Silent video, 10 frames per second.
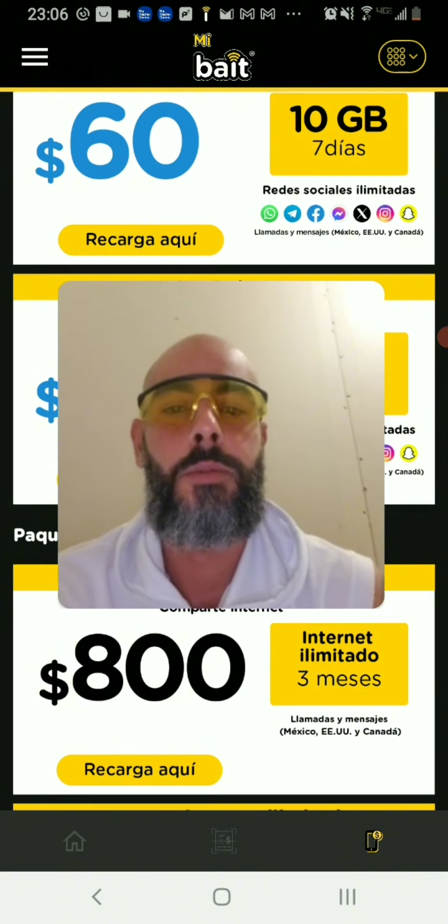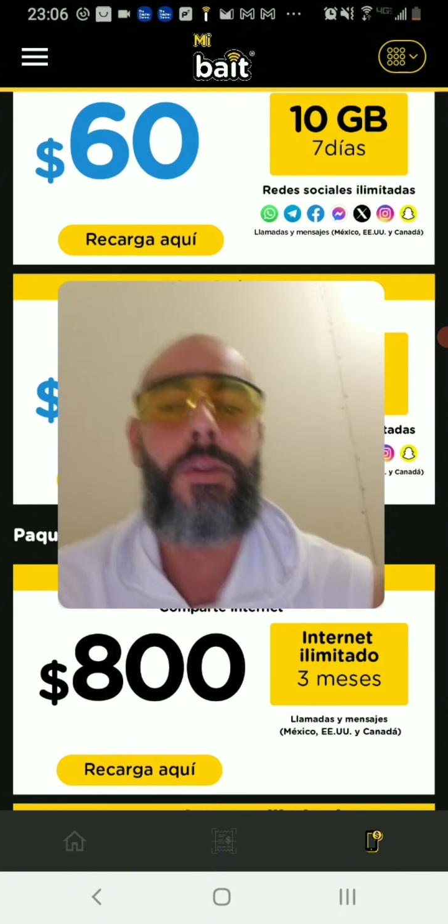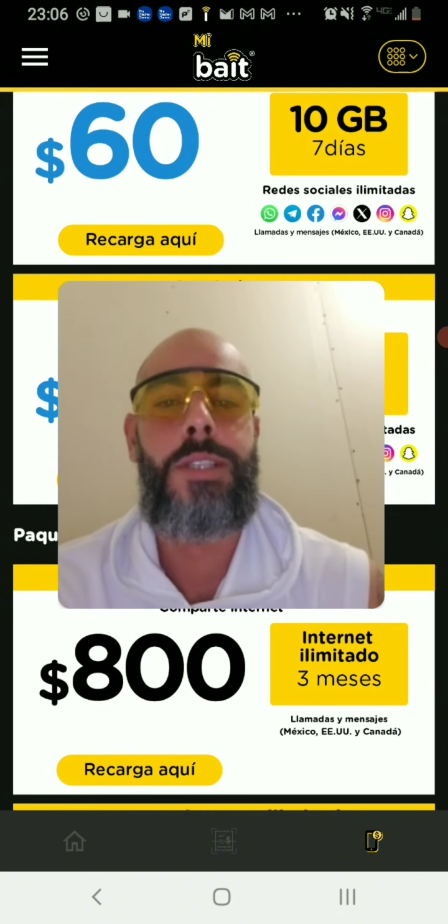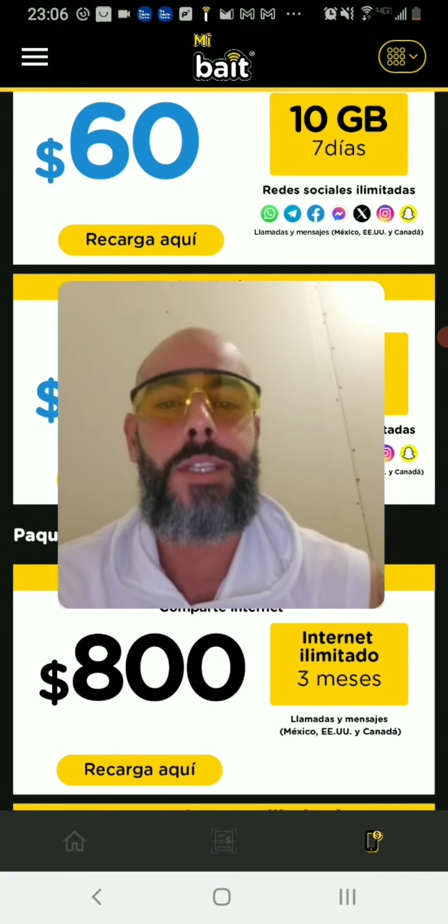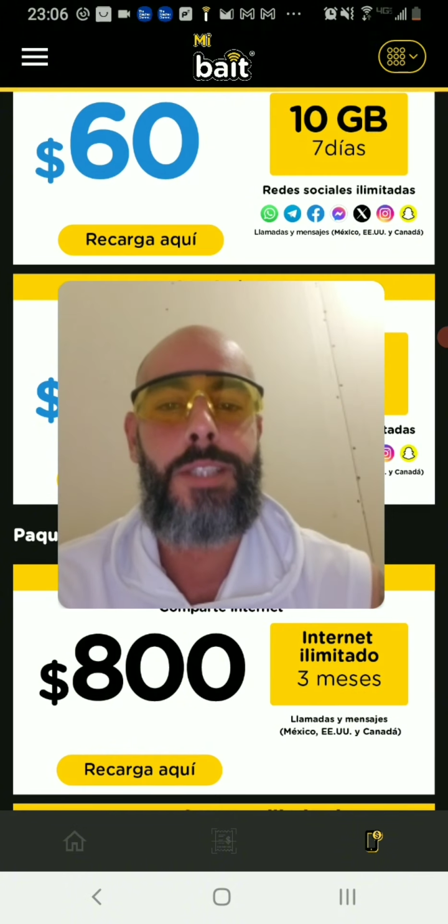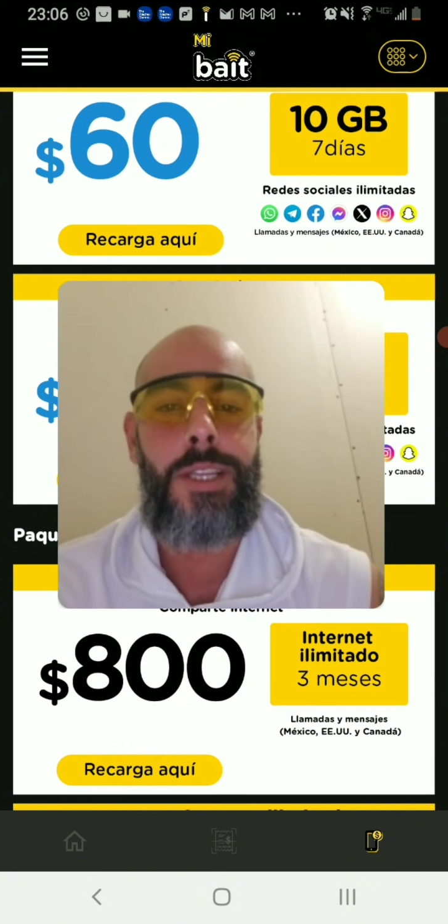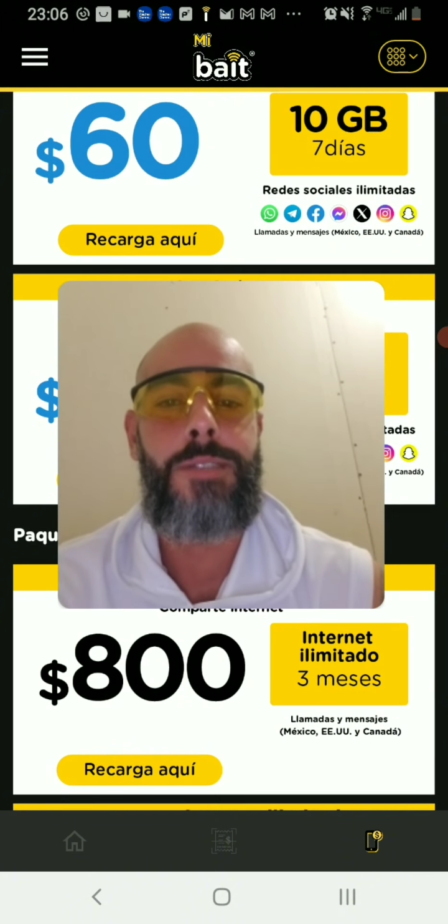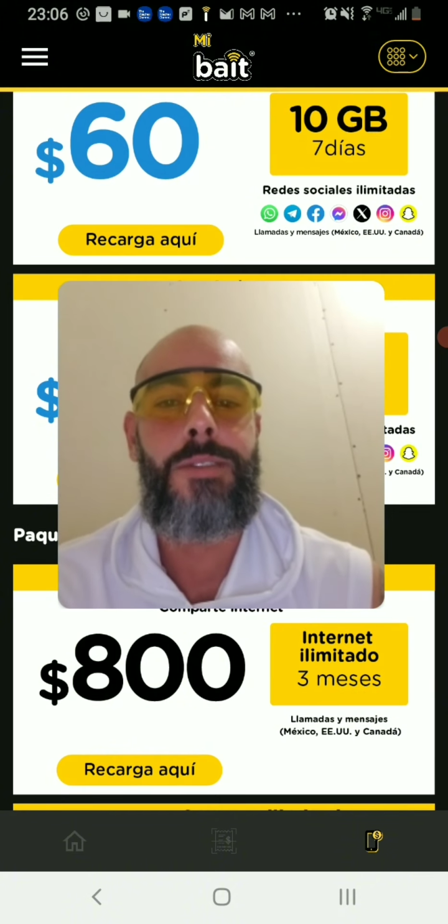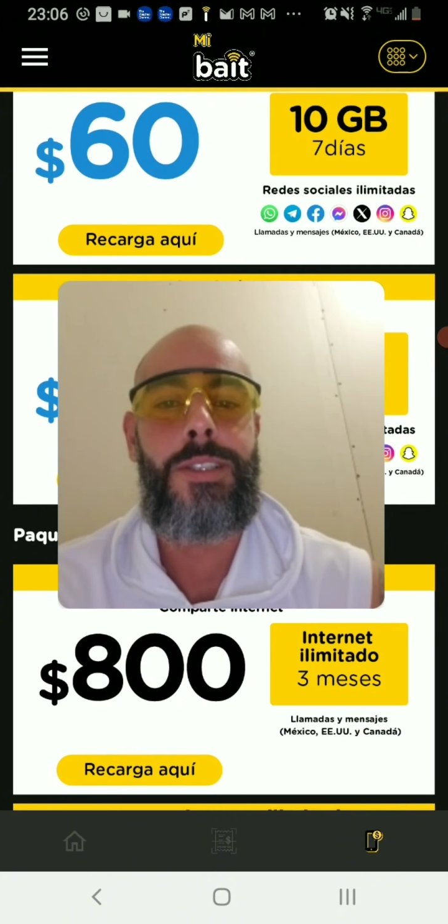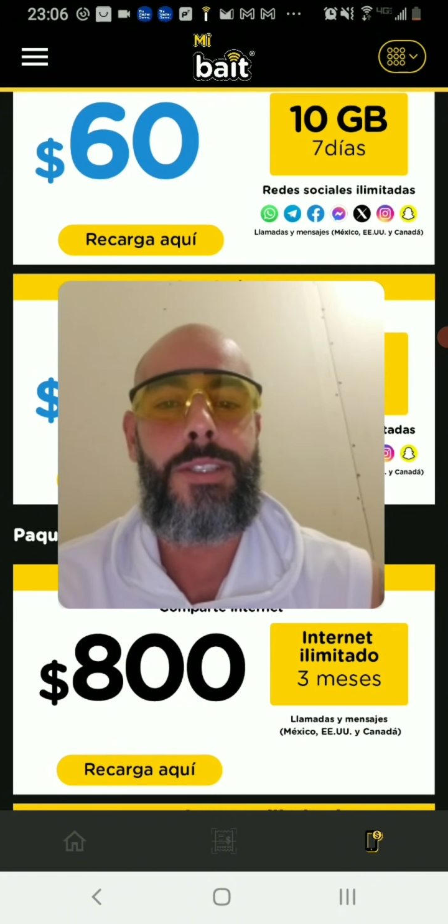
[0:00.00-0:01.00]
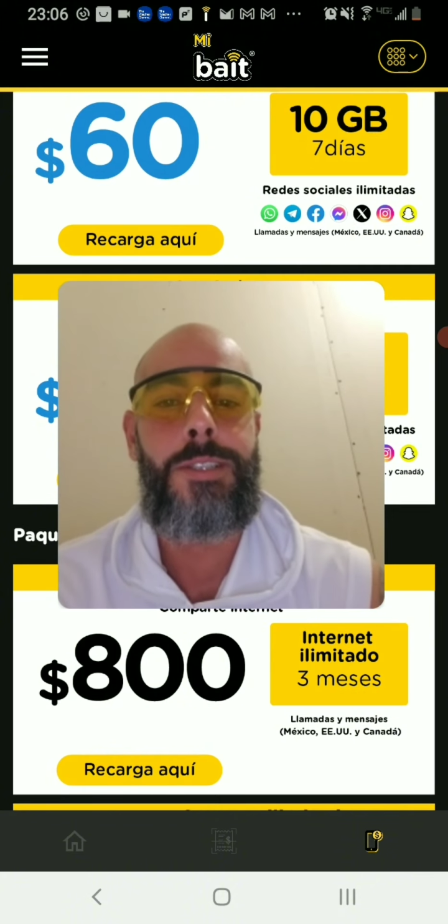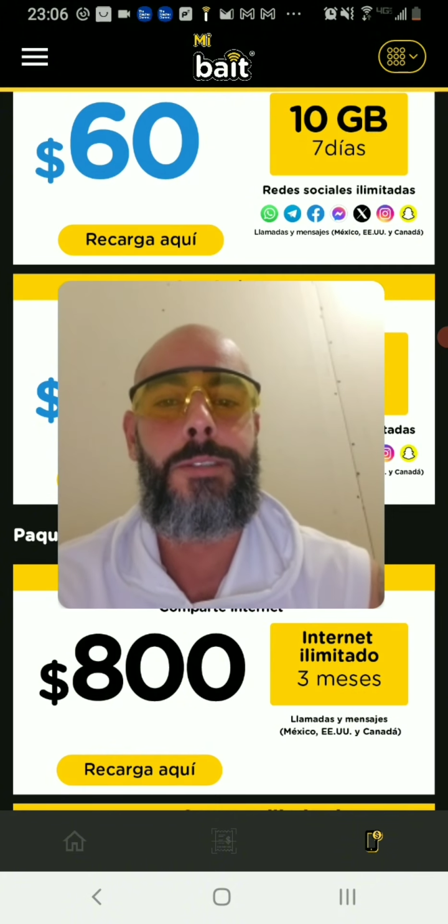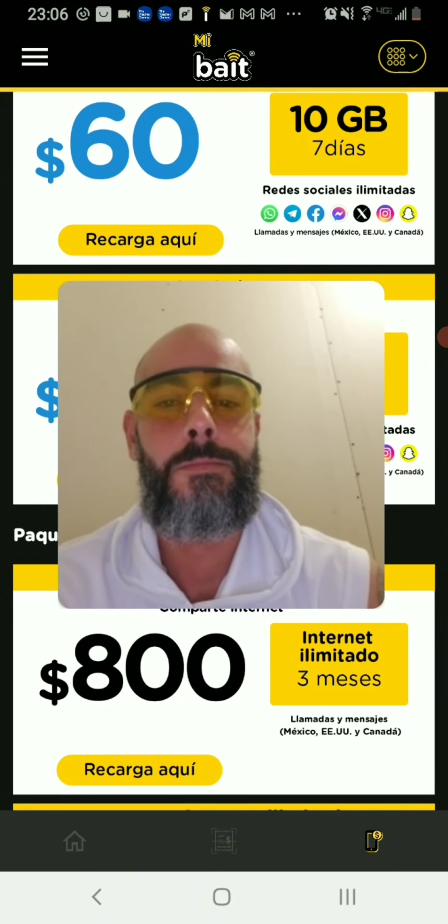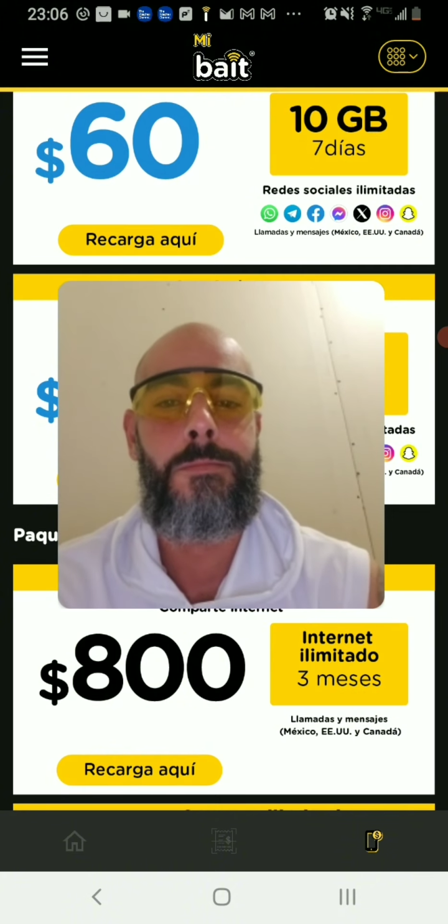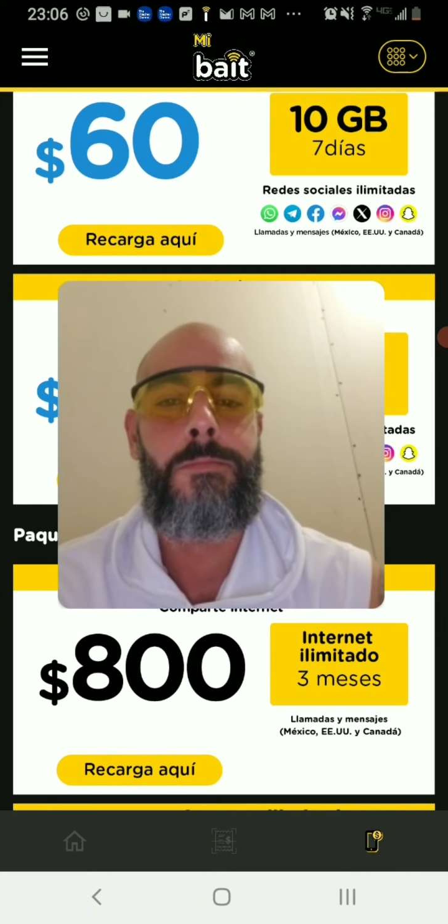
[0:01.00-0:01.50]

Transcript: mas as três vezes